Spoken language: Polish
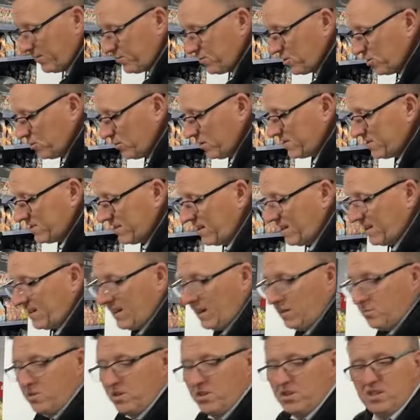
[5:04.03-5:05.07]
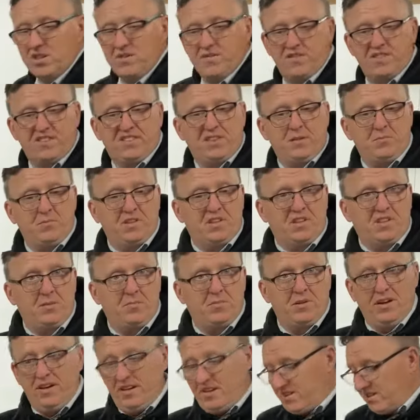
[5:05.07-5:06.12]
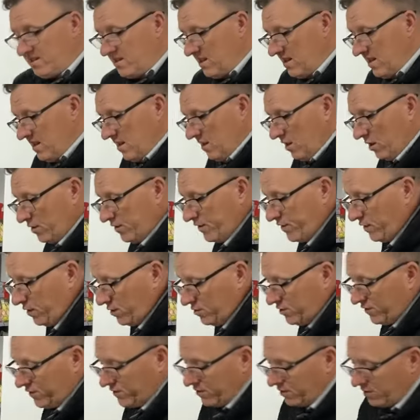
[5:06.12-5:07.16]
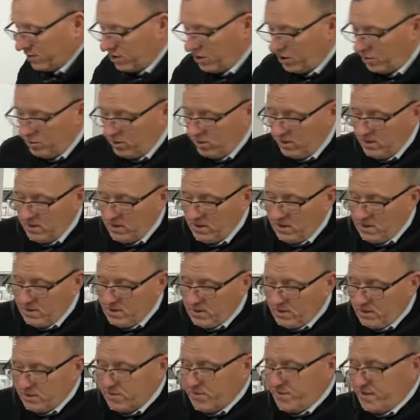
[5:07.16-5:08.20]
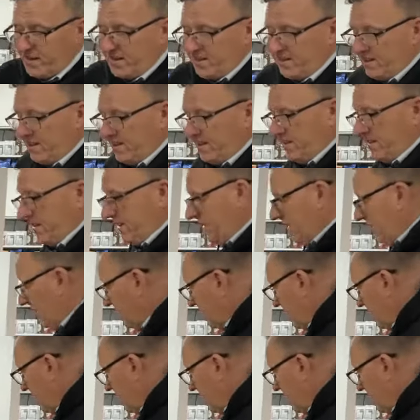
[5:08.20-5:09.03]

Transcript: przykład ten kamień jest w systemie GBS, on wchodzi w to koło otwarte i